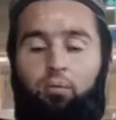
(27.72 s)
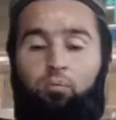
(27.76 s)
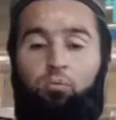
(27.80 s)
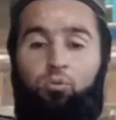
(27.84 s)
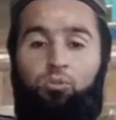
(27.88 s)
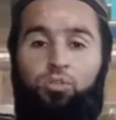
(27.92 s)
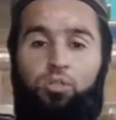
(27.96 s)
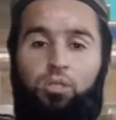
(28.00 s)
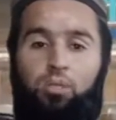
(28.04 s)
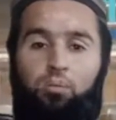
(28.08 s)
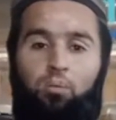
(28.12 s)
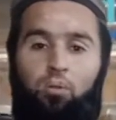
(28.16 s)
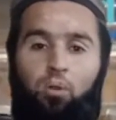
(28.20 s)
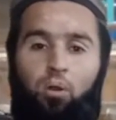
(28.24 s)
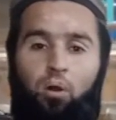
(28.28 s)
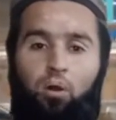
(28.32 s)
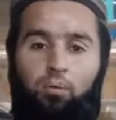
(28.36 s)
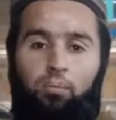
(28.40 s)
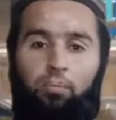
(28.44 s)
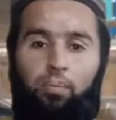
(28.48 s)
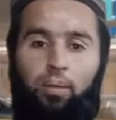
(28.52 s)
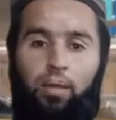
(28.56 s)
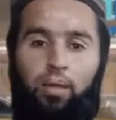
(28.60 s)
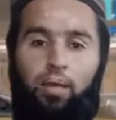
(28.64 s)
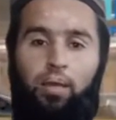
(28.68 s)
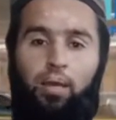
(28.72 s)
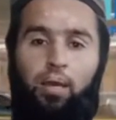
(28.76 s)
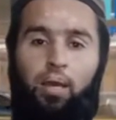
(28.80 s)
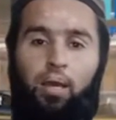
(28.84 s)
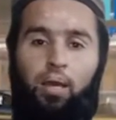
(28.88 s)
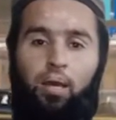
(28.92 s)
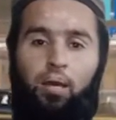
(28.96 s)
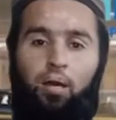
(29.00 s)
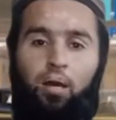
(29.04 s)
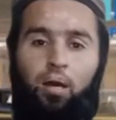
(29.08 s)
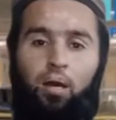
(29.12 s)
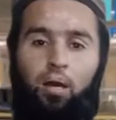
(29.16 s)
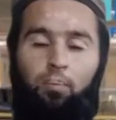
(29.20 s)
है वो जी ब्लॉक में
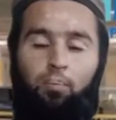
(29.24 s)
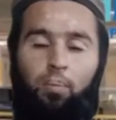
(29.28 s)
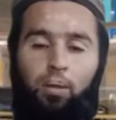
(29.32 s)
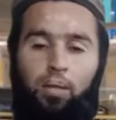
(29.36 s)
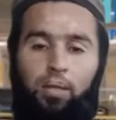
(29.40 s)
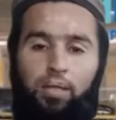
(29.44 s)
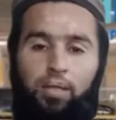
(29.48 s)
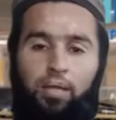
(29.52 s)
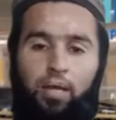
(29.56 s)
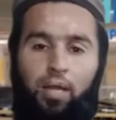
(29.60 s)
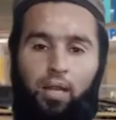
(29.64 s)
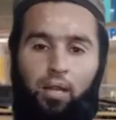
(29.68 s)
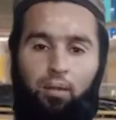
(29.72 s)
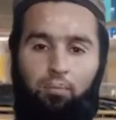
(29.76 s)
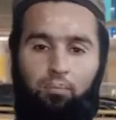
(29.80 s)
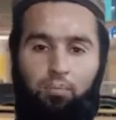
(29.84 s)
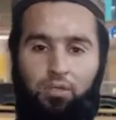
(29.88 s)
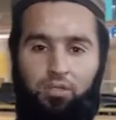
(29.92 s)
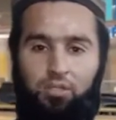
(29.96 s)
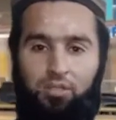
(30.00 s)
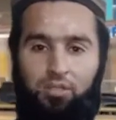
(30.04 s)
है मल्टी गार्डन बी